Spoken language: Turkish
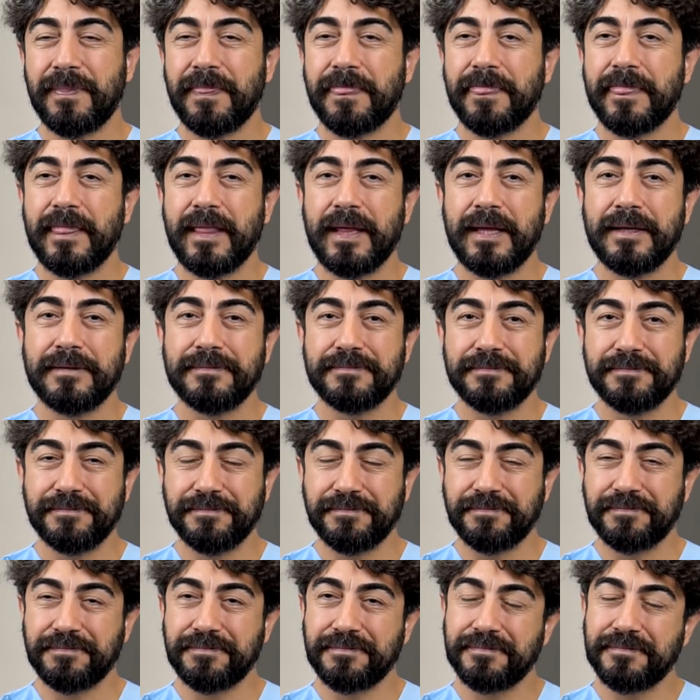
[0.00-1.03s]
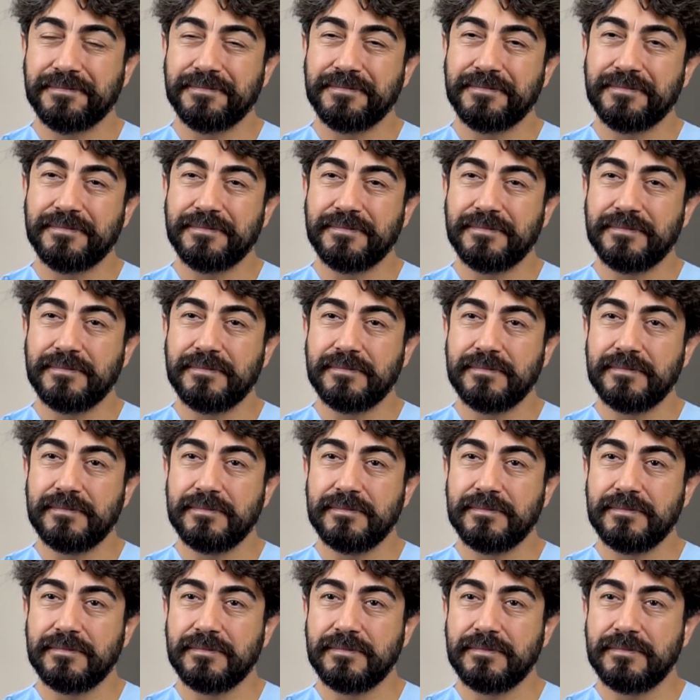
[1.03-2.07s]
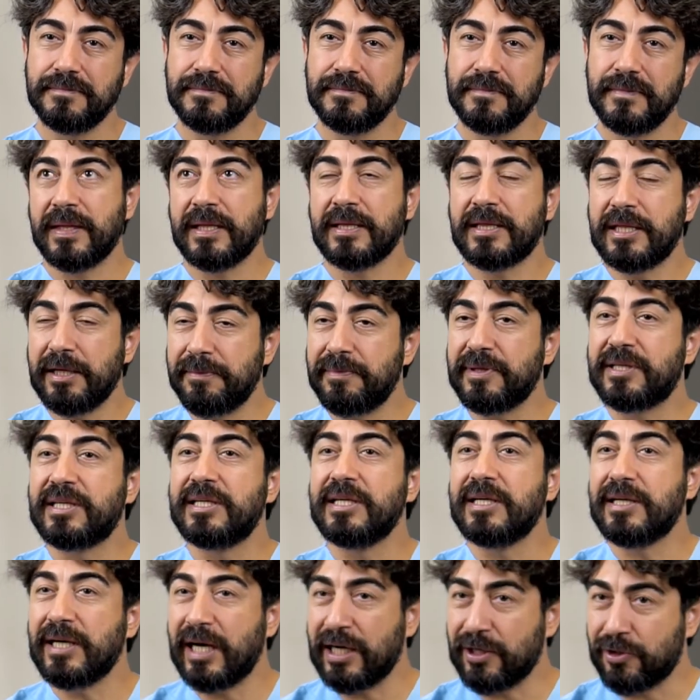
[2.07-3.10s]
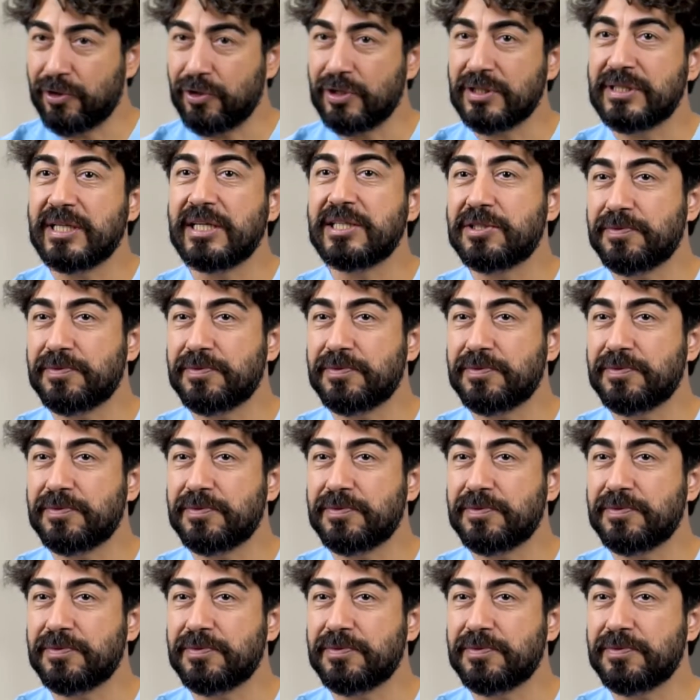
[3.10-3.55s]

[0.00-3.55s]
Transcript: Genetik kökenli olabilir mi ankilozan? Tabii ki ankilozan